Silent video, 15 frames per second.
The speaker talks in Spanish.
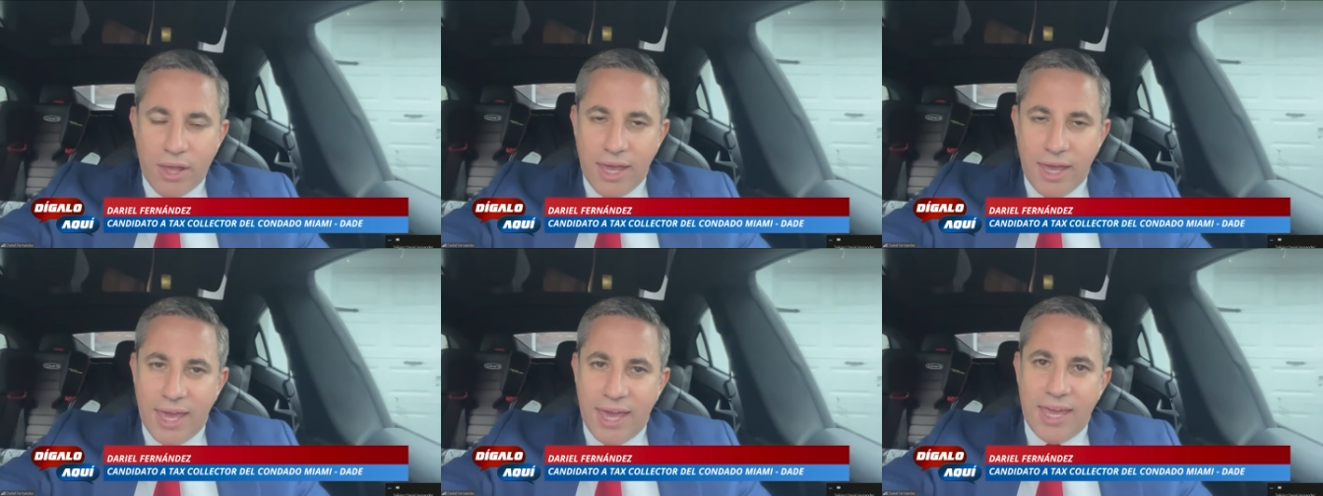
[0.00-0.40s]

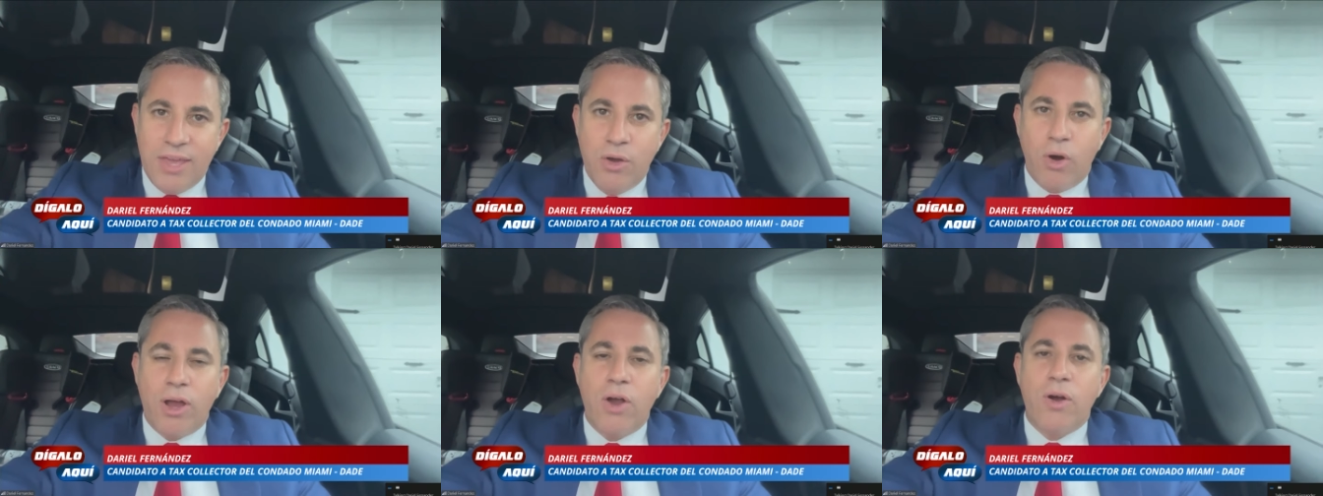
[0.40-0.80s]
Eh, y
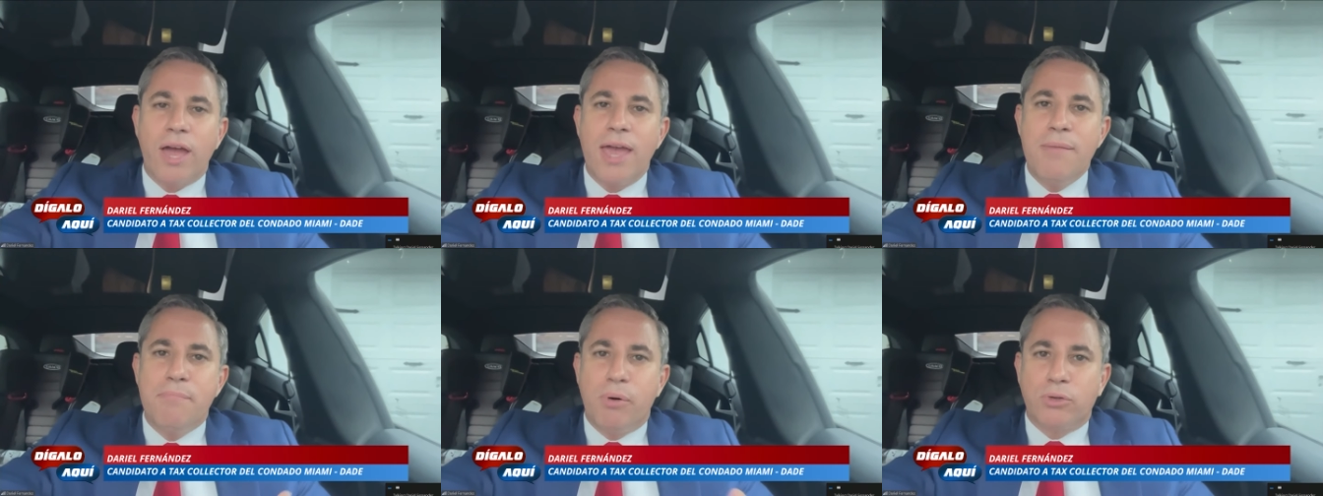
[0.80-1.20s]
yo creo que
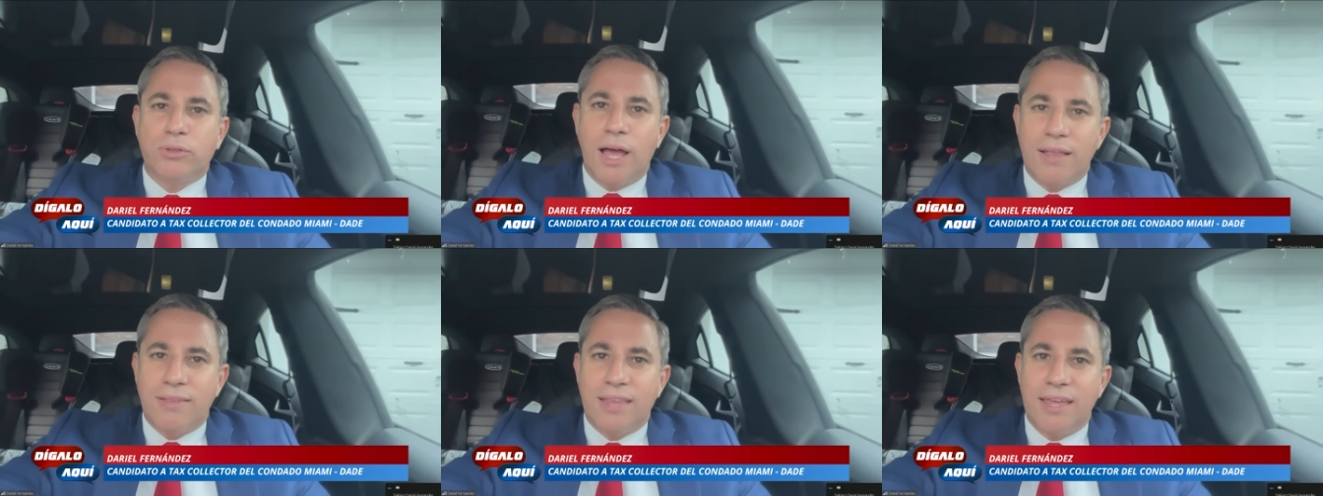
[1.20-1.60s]
es
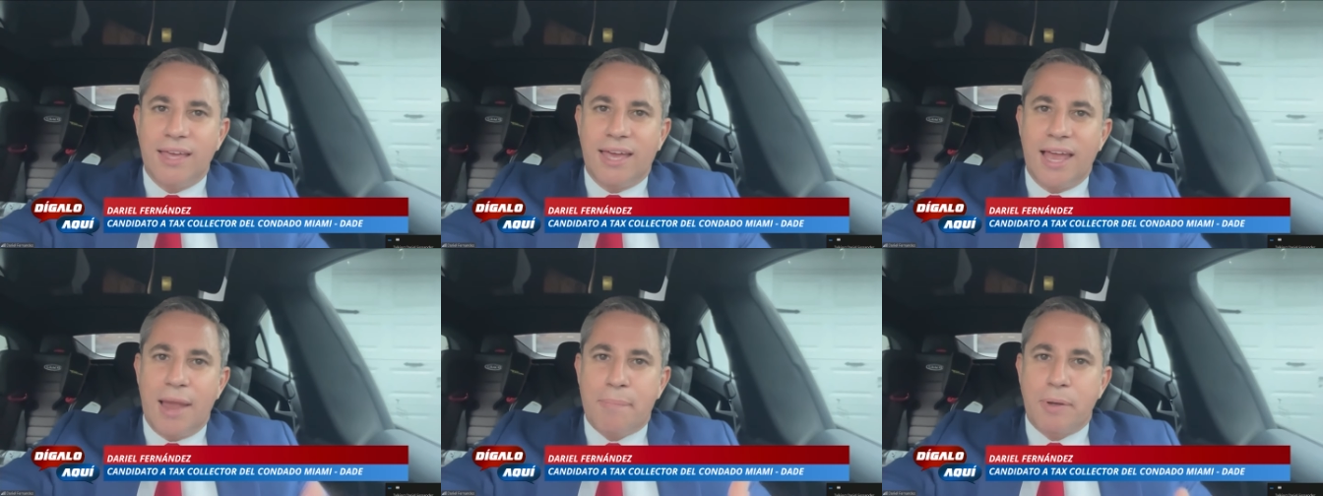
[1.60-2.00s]
importante
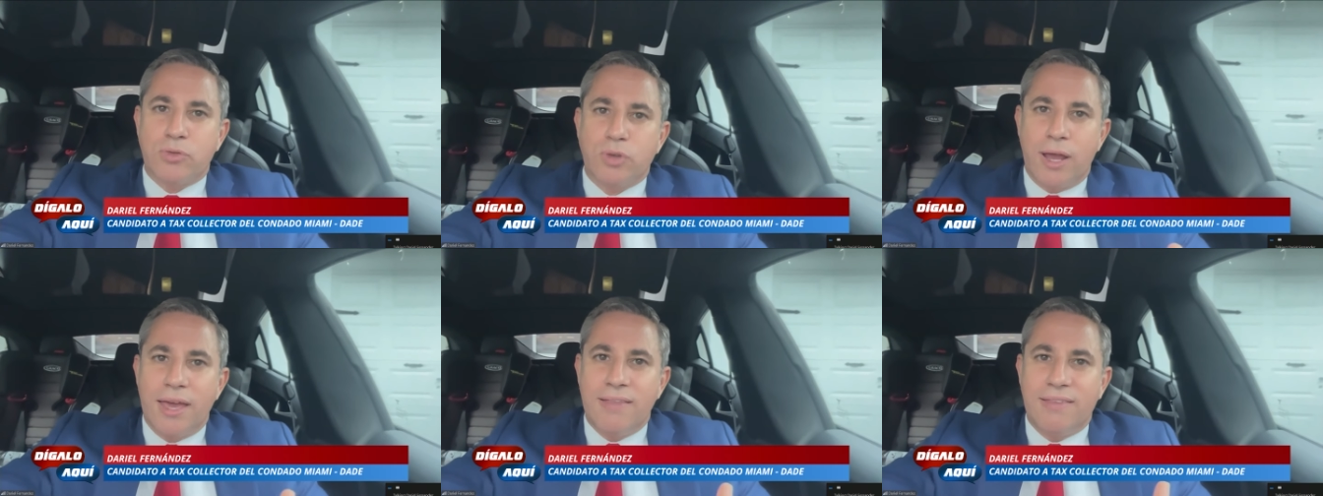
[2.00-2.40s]
que las
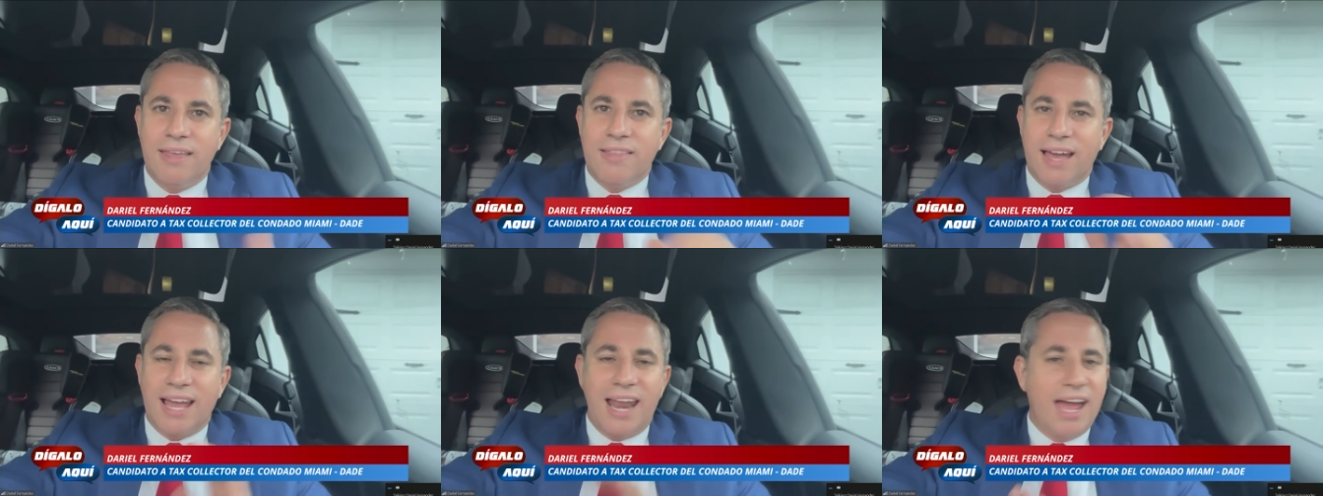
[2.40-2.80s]
personas
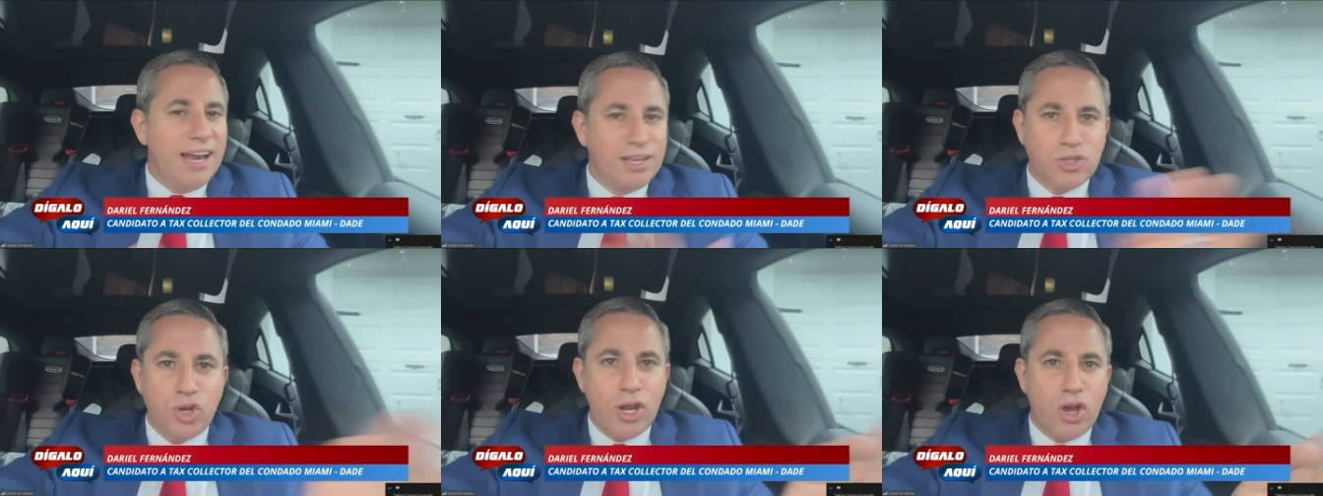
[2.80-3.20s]
entiendan que las
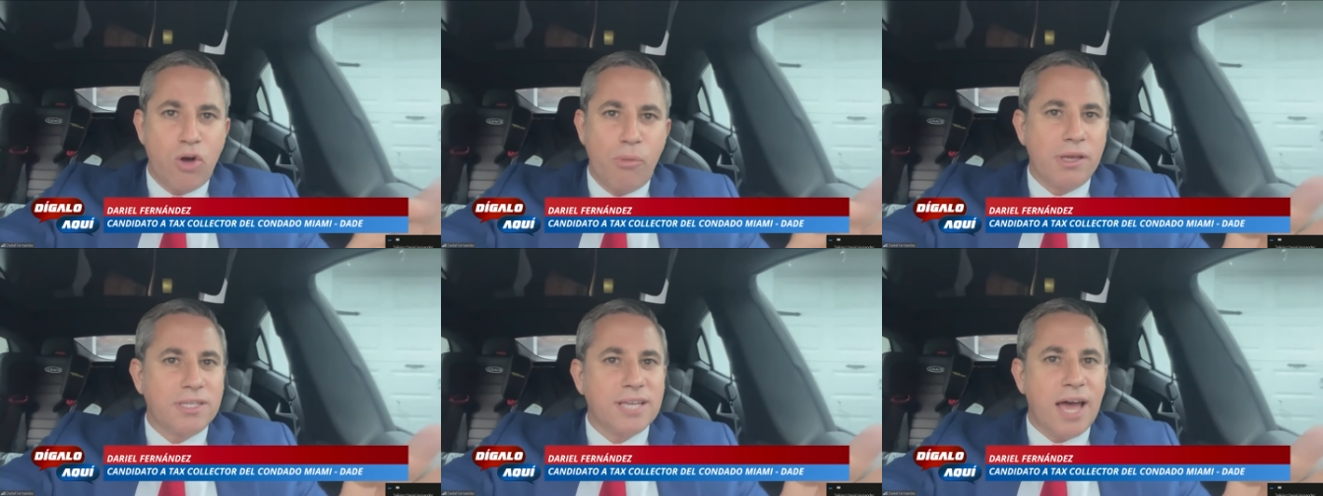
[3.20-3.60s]
elecciones
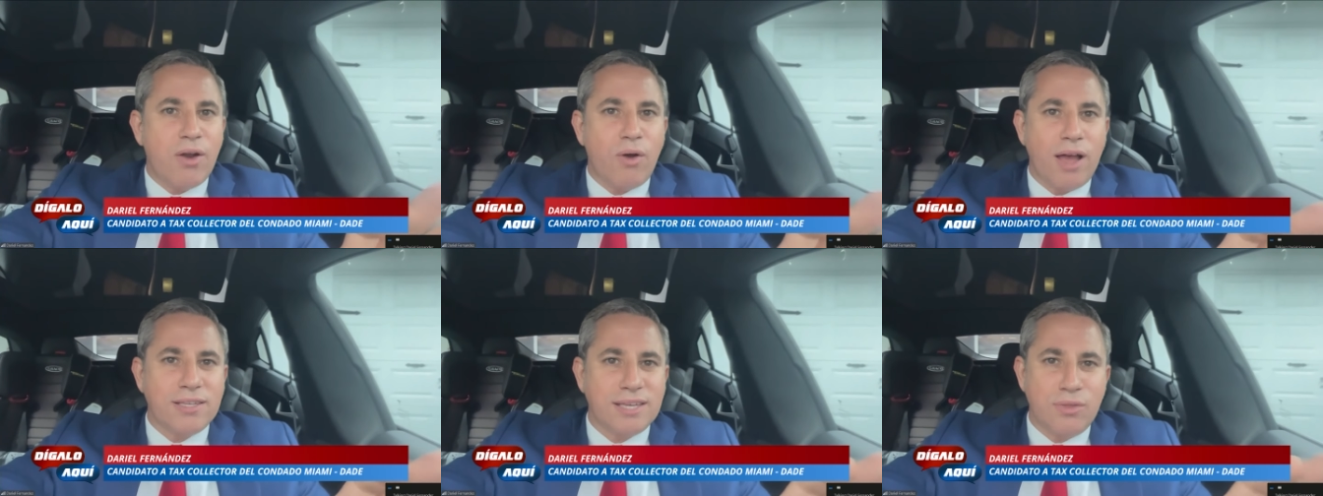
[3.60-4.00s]

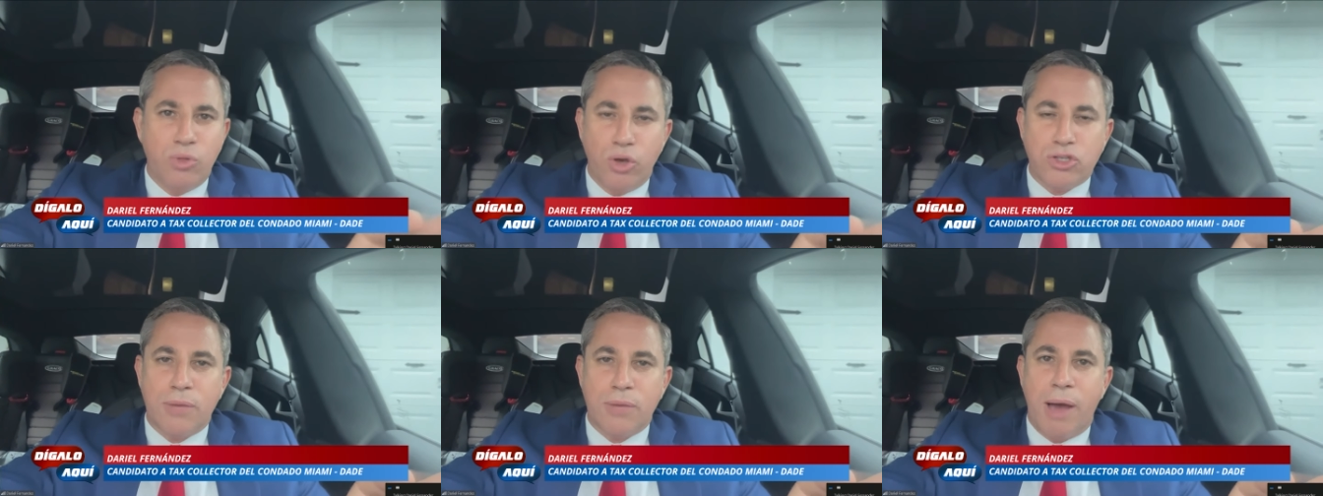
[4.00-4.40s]
comenzaron hace
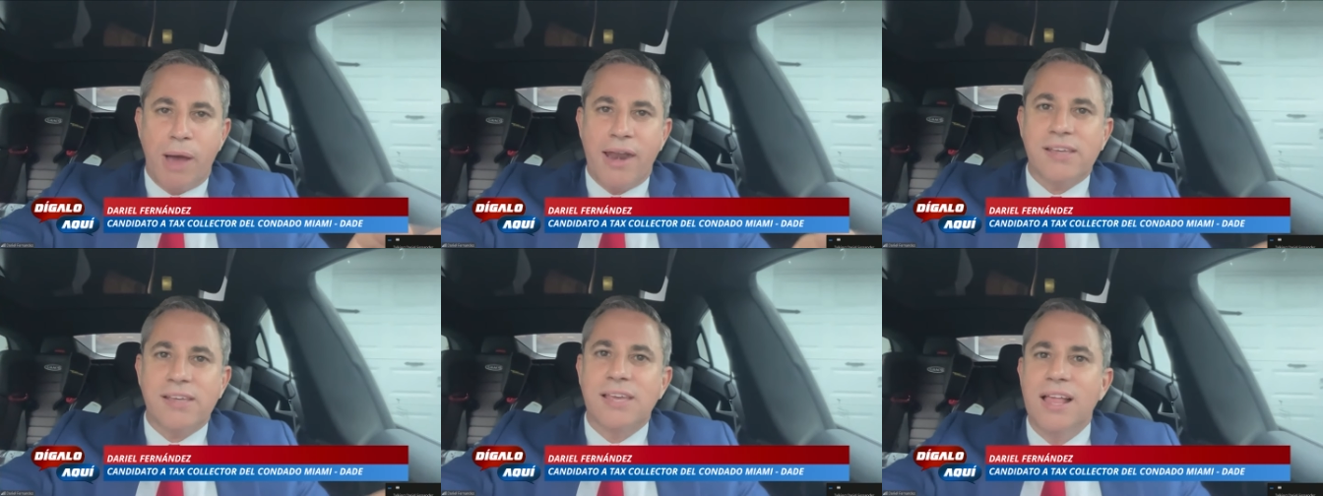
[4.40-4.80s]
dos
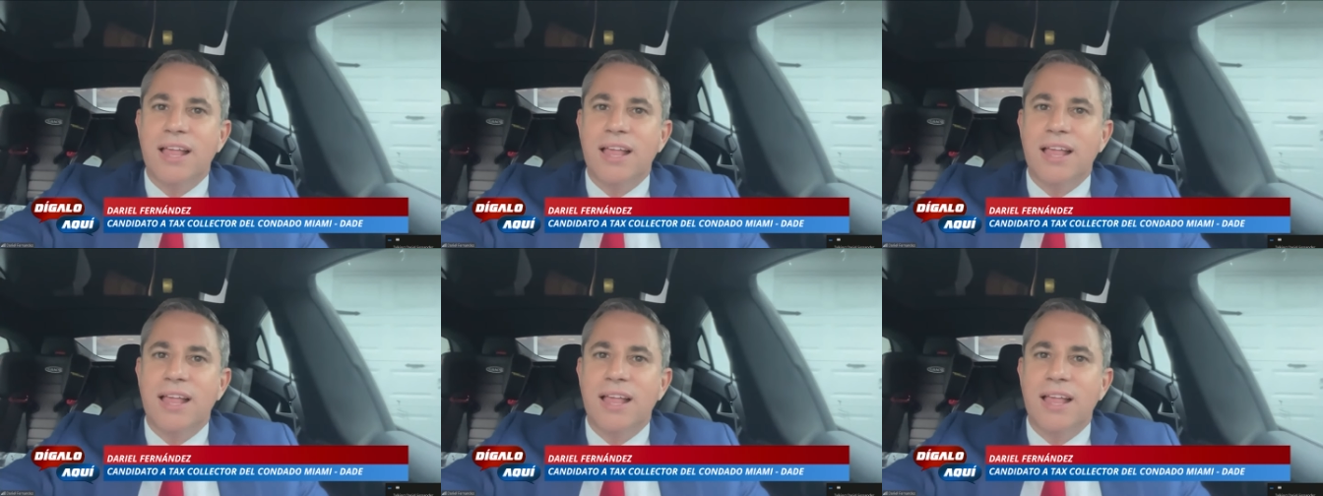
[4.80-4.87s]
semanas.